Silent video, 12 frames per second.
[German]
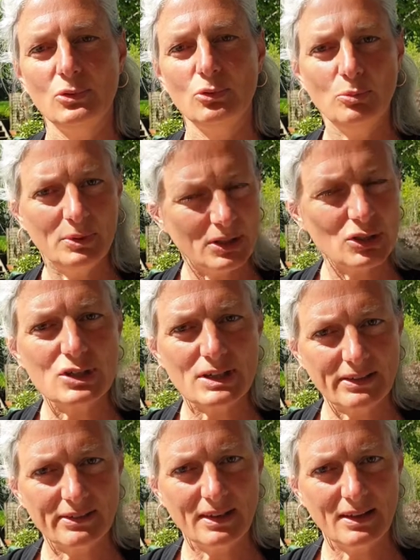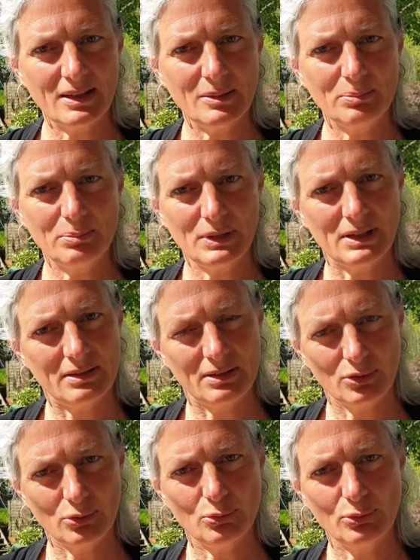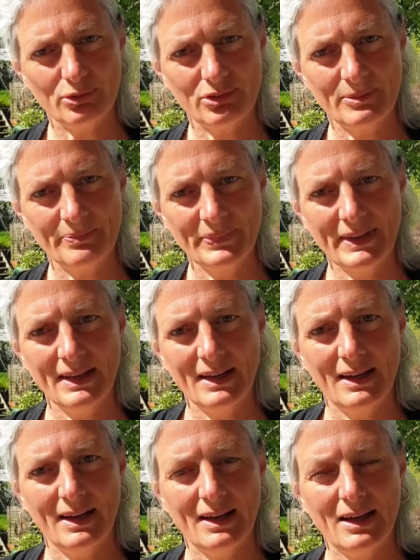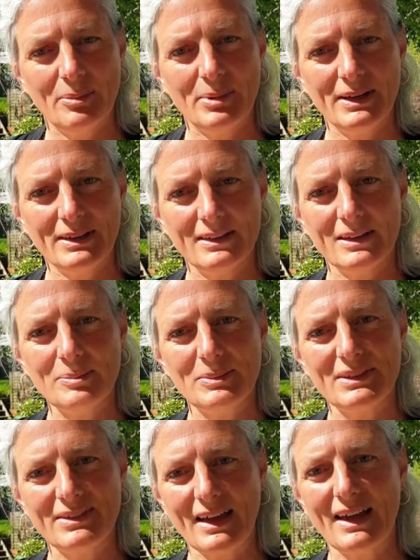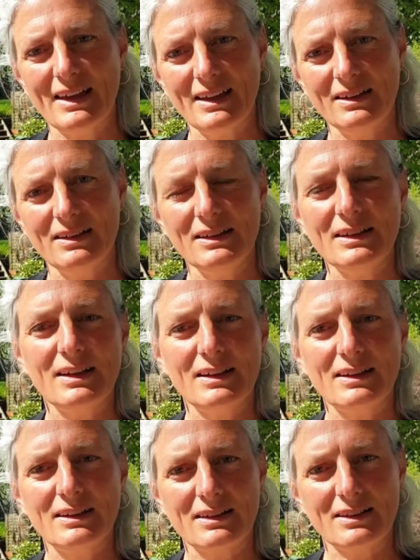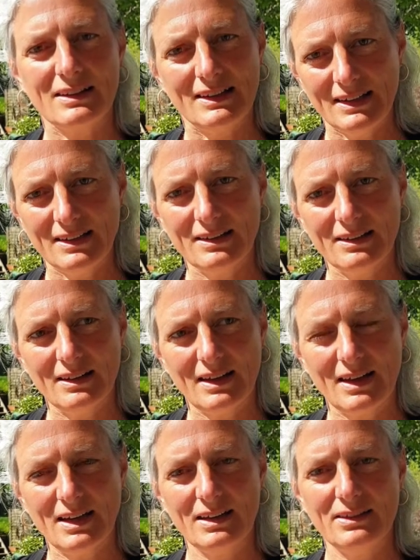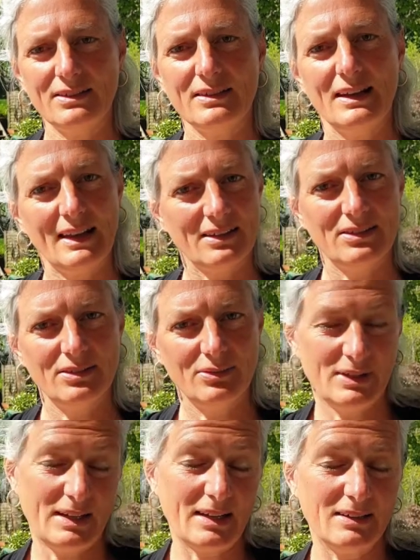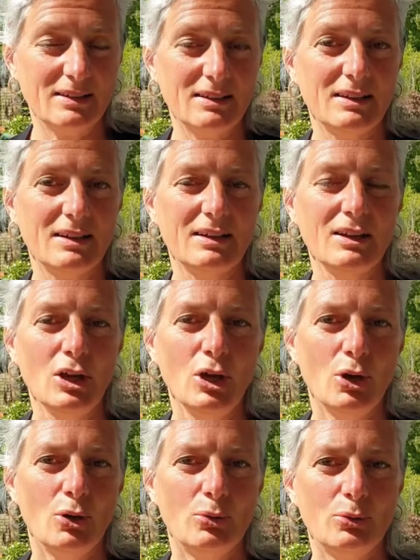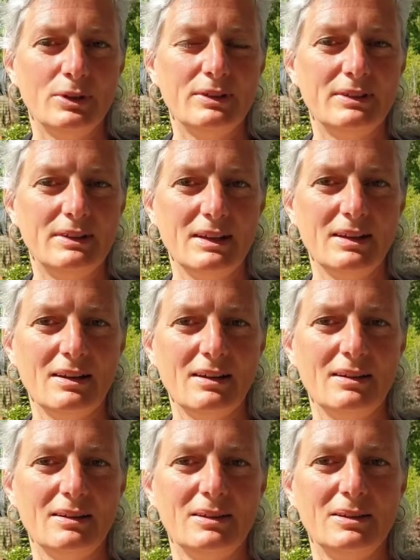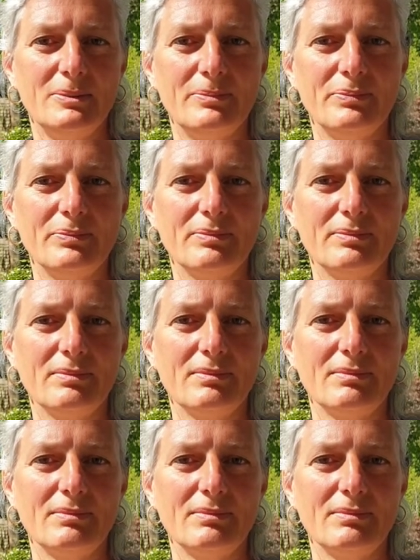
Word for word: üble Geschichten erlebt mit Jungs. Aber hier gibt es einen in ihrer Clique, der heißt Latte, wird Latte genannt. Und der ähm,